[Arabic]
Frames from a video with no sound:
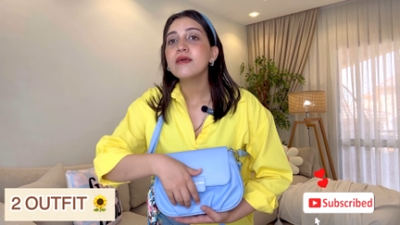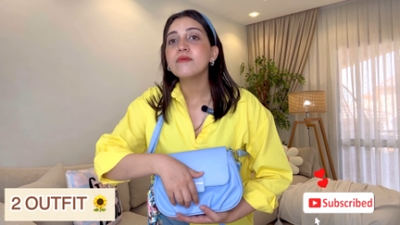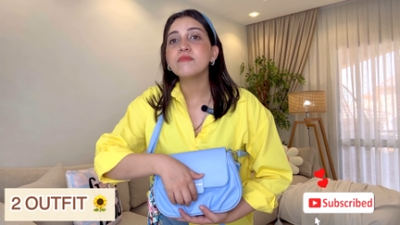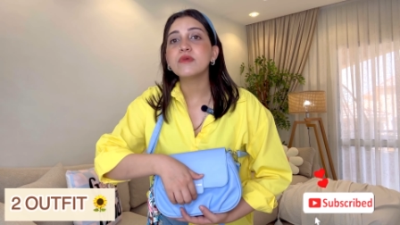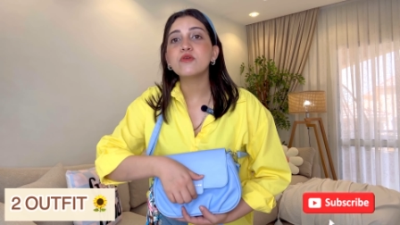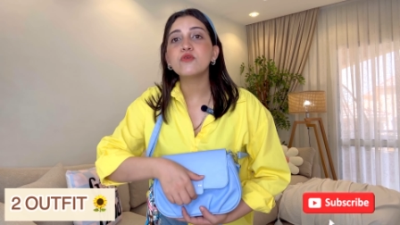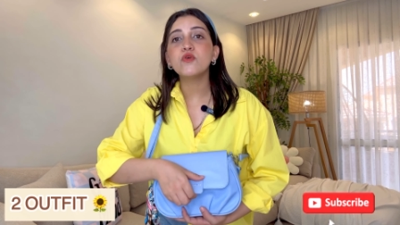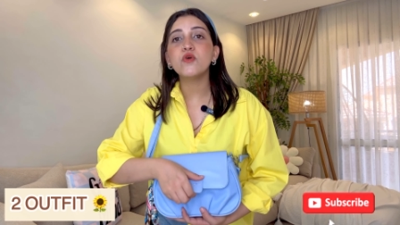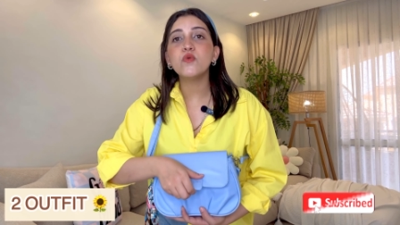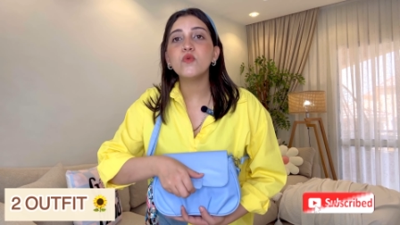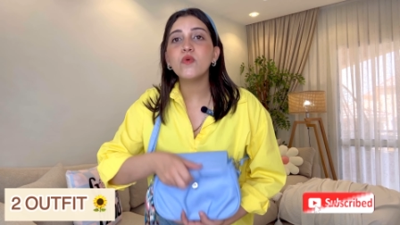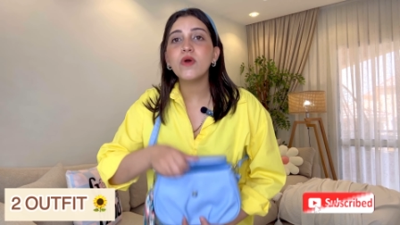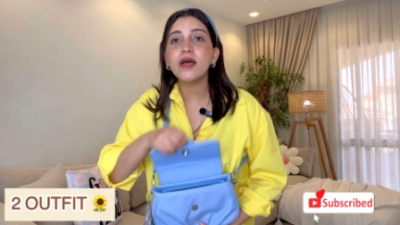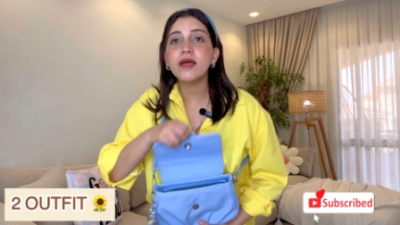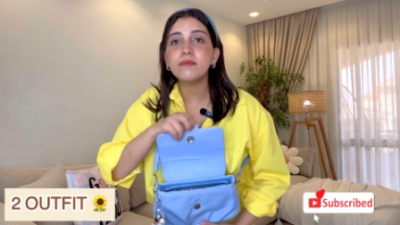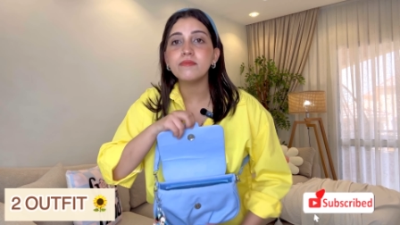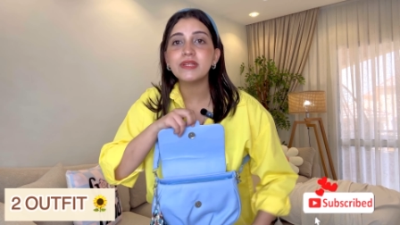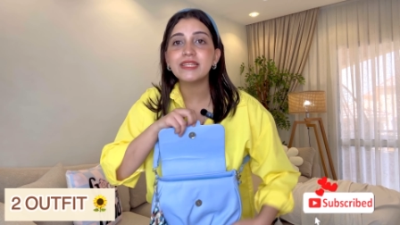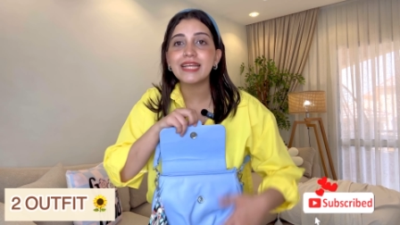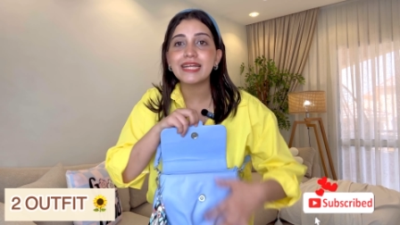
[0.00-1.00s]
من
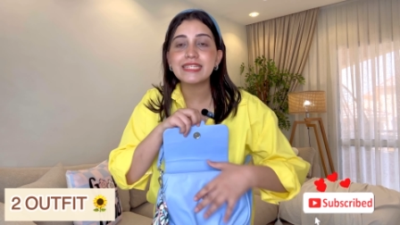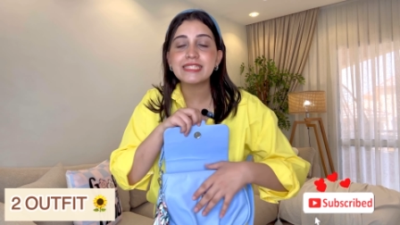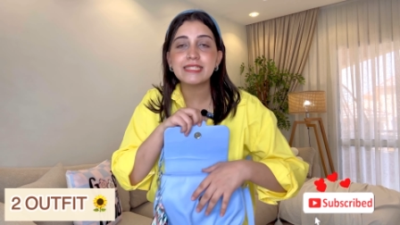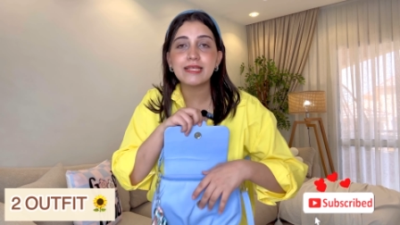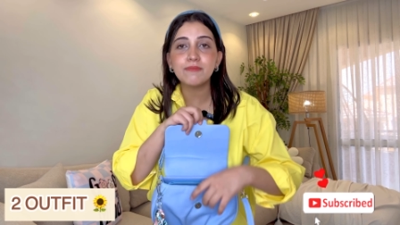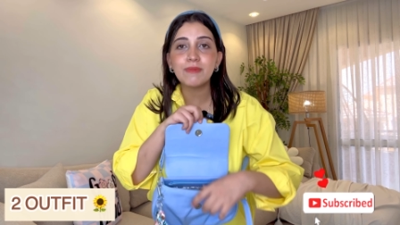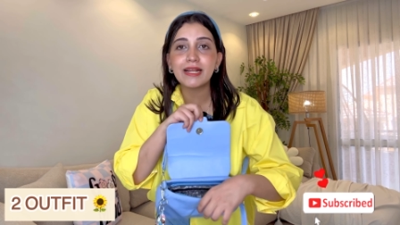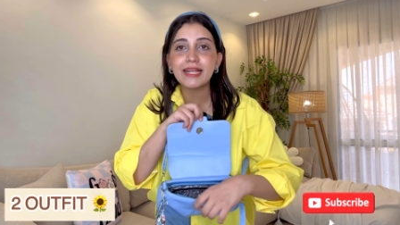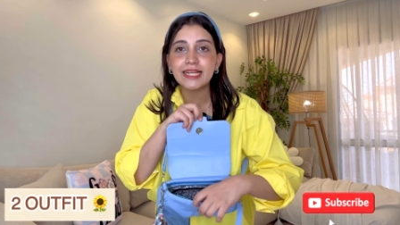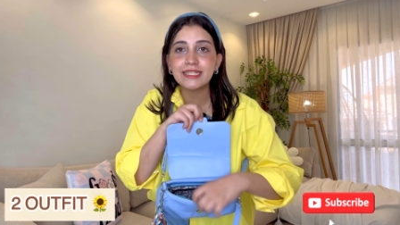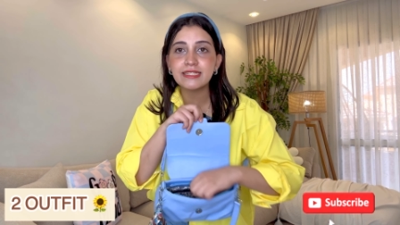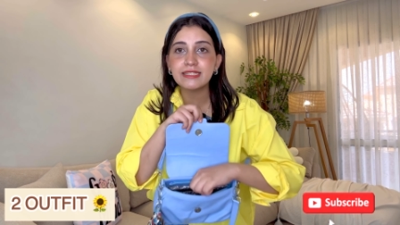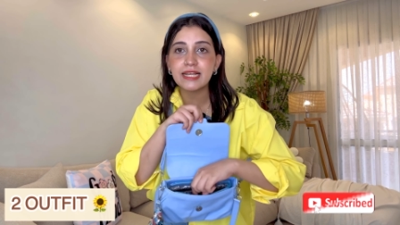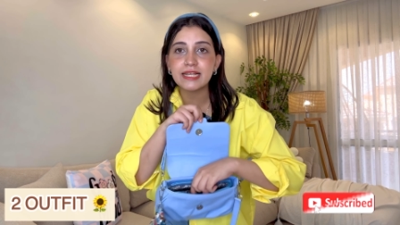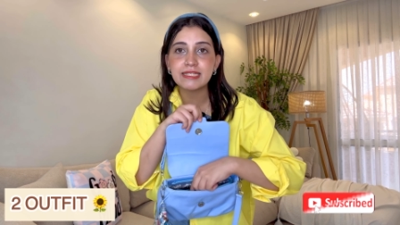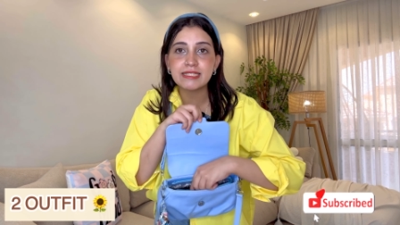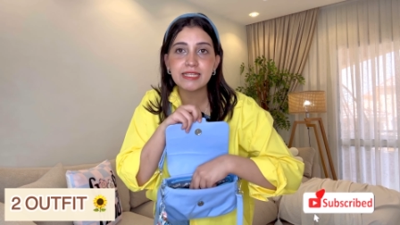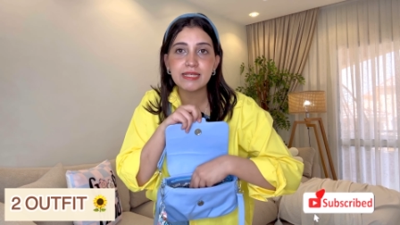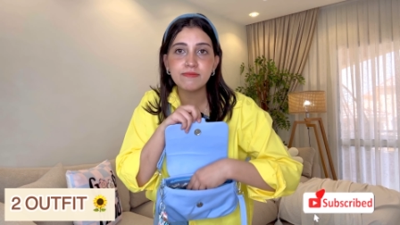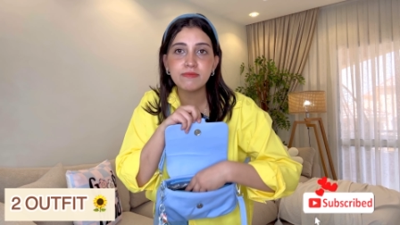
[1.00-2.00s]
جوه متقسمه لكذا
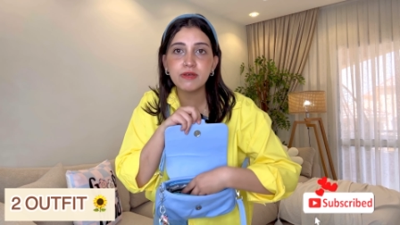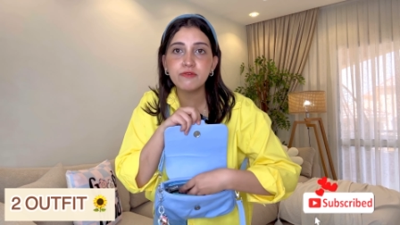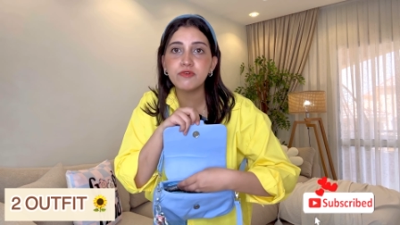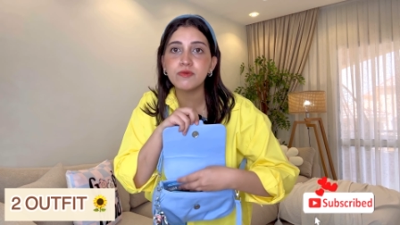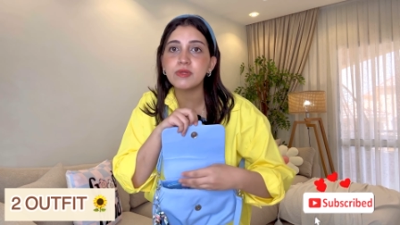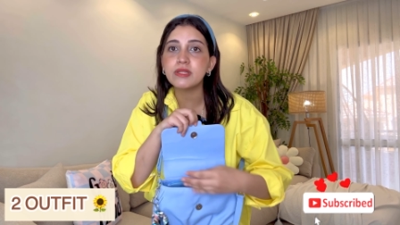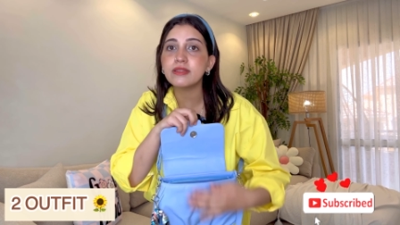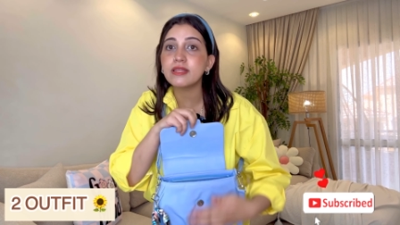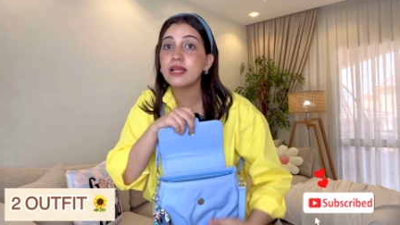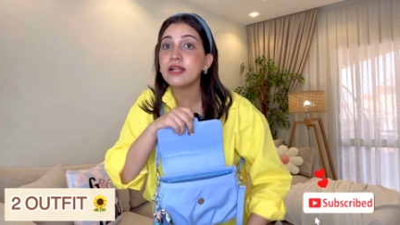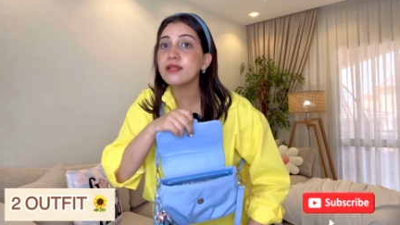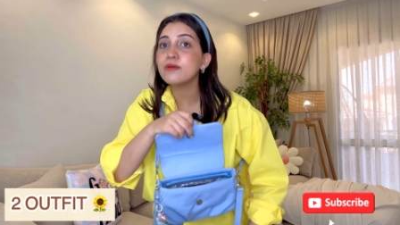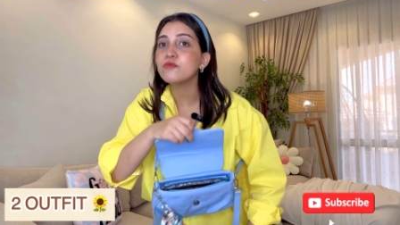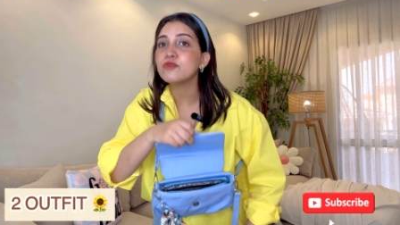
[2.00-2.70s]
تقسيمه فبالتالي